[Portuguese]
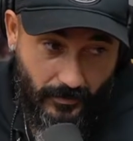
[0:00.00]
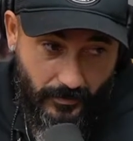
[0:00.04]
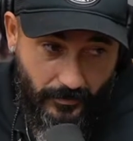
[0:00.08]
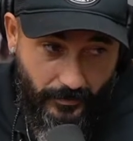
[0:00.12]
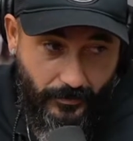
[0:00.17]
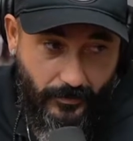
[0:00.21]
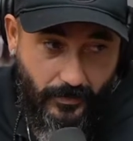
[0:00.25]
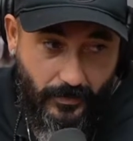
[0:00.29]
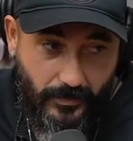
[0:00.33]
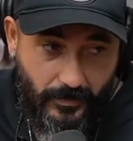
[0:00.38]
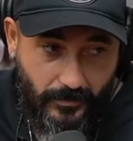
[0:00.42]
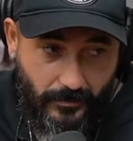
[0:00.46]
era,
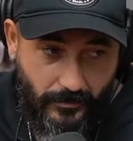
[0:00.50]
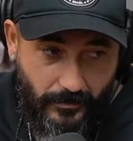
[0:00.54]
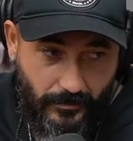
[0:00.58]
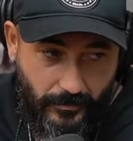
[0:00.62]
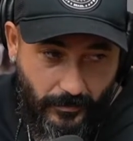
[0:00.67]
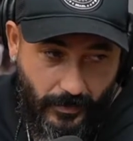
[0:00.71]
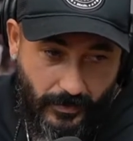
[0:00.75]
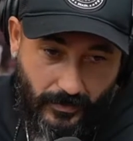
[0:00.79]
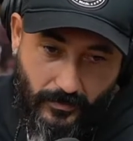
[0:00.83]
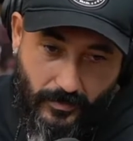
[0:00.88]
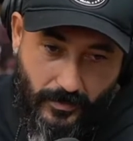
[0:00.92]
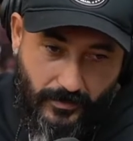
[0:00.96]
porra.
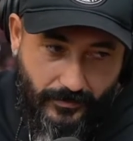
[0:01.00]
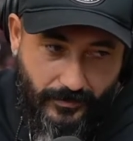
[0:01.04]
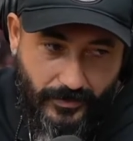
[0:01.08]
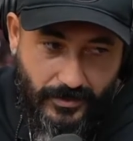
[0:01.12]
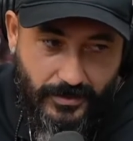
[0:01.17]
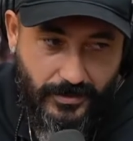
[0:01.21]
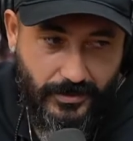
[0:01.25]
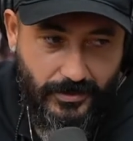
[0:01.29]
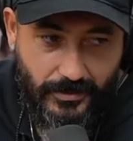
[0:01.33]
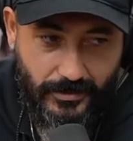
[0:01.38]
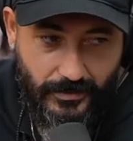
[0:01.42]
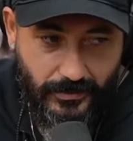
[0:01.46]
Mas só
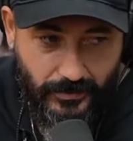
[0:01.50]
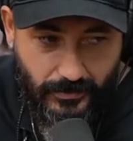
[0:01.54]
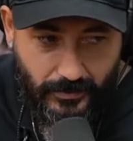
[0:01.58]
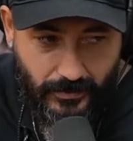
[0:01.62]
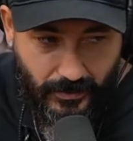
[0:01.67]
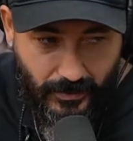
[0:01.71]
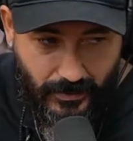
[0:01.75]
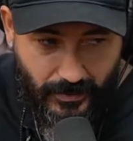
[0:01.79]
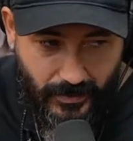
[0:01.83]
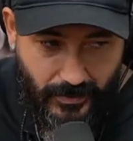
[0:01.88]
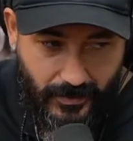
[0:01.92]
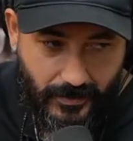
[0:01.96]
20
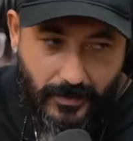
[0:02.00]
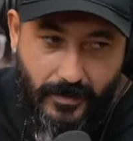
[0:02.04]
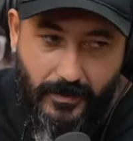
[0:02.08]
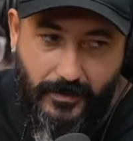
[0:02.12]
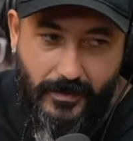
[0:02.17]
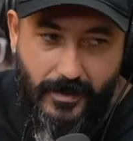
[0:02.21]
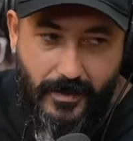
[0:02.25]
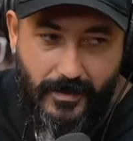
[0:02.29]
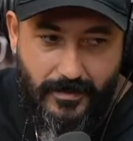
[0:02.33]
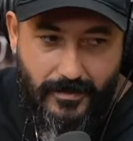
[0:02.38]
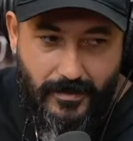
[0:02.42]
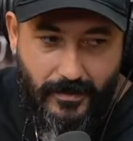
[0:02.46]
caralhada
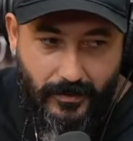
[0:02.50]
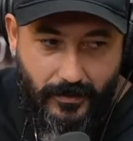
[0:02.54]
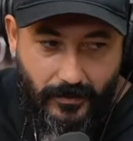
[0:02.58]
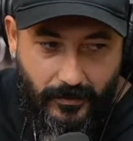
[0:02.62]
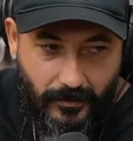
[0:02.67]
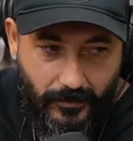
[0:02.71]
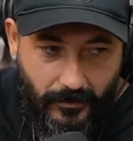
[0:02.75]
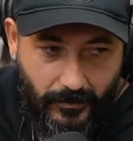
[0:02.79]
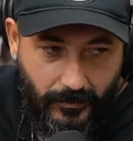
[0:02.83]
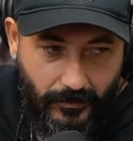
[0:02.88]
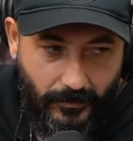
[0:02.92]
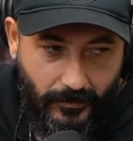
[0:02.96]
atrás, né?
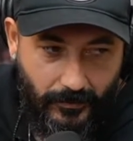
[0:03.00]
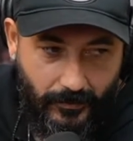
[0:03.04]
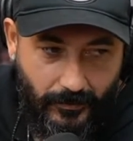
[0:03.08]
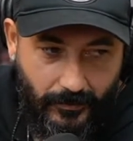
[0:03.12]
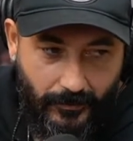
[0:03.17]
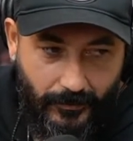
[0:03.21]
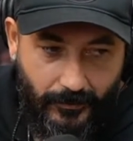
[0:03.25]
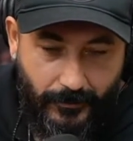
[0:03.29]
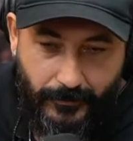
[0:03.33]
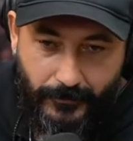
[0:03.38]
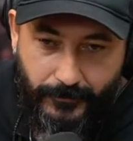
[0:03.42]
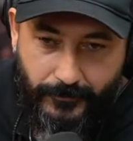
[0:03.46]
Quando era moleque
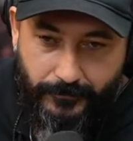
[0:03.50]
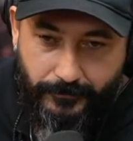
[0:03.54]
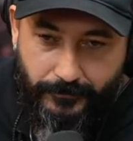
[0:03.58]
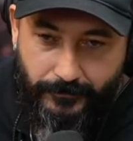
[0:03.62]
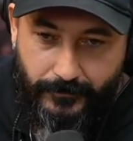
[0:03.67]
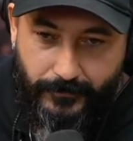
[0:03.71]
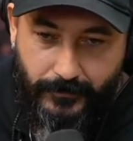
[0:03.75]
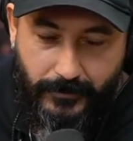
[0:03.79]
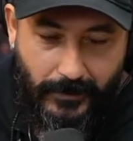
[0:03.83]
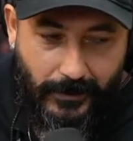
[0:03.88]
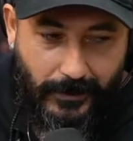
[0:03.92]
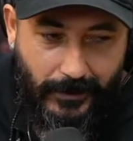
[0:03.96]
era mais
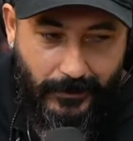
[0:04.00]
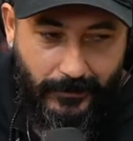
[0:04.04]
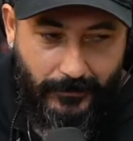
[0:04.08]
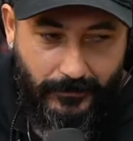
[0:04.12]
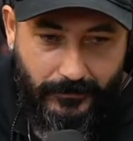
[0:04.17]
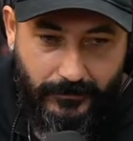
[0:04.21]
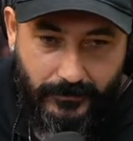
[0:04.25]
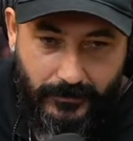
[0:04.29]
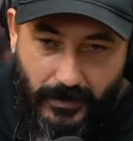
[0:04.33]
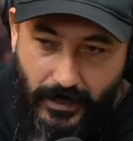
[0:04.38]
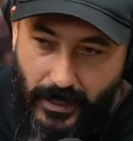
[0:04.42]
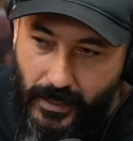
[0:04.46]
mirrado. É.
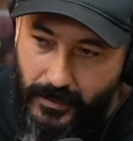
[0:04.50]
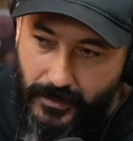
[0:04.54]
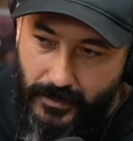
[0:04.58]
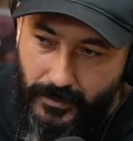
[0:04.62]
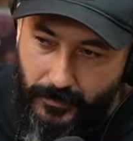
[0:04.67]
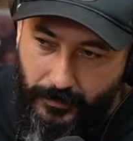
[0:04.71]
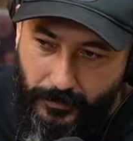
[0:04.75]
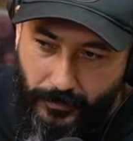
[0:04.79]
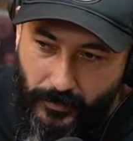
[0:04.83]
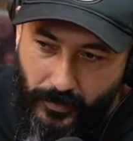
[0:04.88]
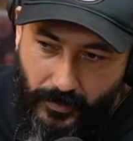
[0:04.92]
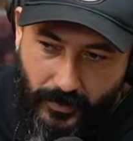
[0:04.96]
E
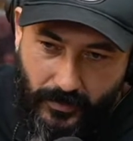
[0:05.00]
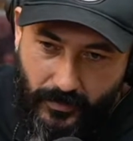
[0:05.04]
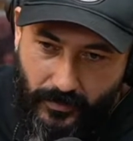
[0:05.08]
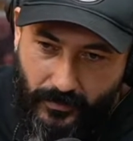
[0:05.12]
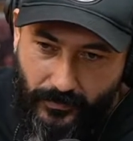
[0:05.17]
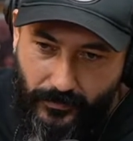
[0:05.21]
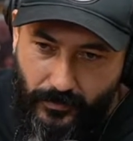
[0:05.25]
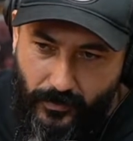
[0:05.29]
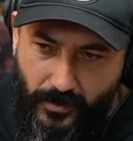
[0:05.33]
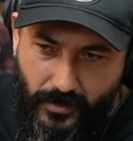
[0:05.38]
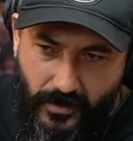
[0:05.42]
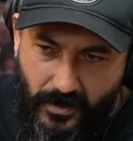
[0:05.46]
aí, porra, isso
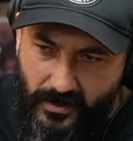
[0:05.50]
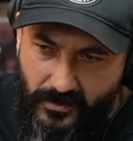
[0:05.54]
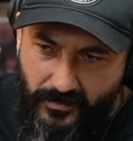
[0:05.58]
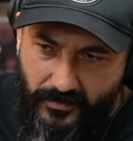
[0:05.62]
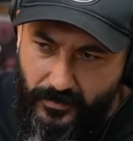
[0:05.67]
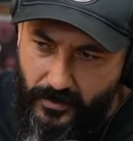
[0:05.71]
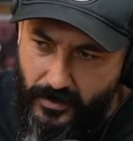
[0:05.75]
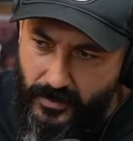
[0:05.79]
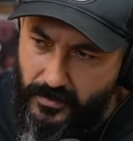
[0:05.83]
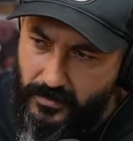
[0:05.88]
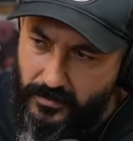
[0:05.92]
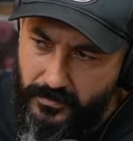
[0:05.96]
foi. Aí
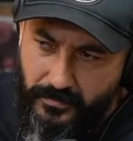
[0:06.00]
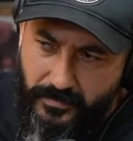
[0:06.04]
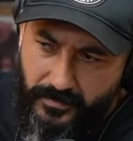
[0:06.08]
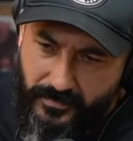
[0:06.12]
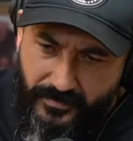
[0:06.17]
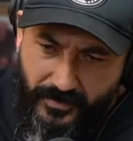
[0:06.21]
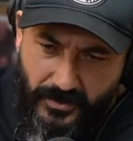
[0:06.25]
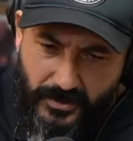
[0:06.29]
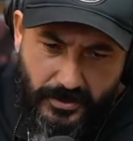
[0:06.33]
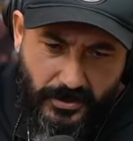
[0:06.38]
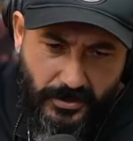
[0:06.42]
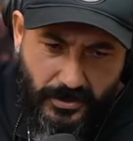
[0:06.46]
foi
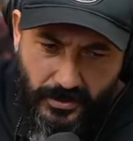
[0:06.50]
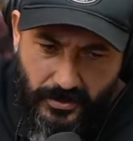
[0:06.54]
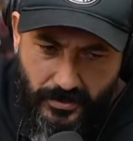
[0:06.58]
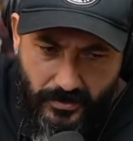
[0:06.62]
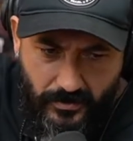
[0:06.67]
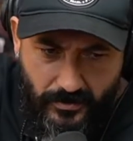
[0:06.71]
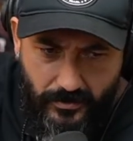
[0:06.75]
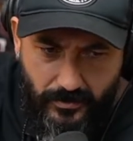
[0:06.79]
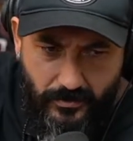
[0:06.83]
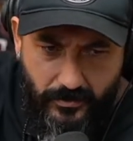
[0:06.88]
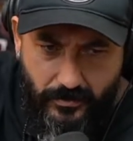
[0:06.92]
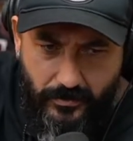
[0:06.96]

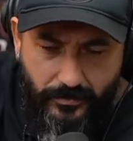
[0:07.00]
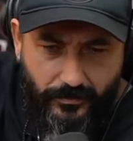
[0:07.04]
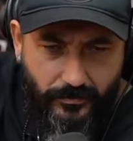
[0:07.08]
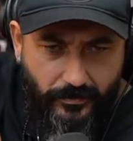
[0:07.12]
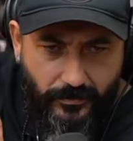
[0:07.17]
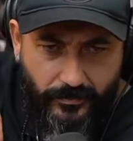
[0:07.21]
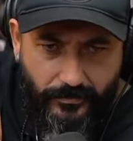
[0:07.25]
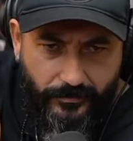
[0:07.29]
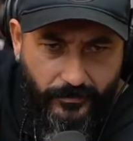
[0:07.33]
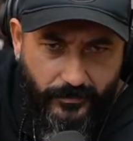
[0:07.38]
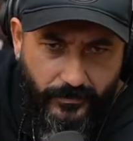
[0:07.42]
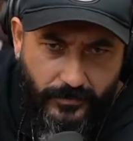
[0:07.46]
infantil,
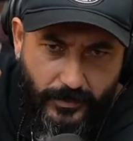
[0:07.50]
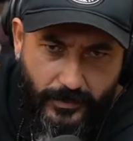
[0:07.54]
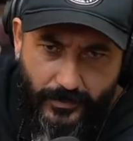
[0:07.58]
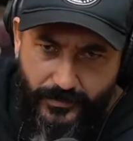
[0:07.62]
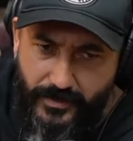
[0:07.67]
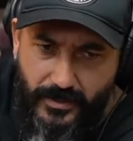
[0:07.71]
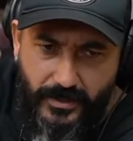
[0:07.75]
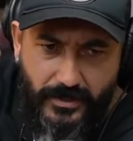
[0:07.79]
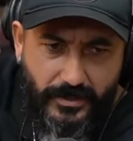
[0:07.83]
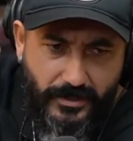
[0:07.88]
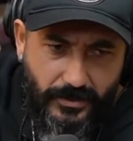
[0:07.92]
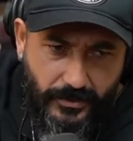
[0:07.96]

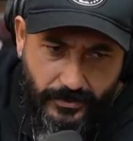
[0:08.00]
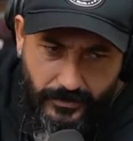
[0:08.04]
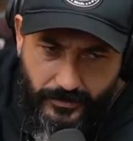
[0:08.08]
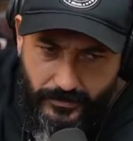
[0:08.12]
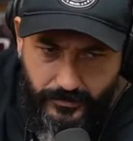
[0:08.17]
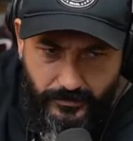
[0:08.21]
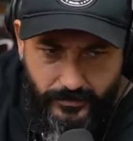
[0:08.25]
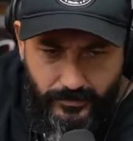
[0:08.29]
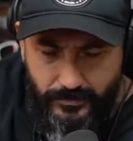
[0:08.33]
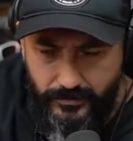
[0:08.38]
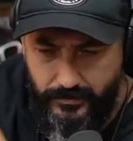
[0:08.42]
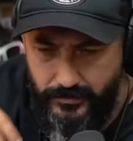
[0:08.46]

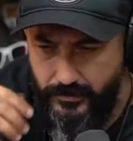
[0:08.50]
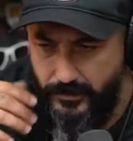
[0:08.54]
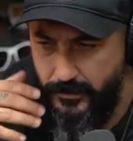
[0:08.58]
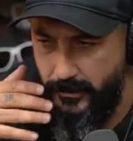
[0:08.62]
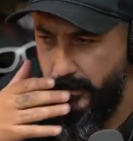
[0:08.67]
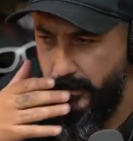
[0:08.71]
juvenil.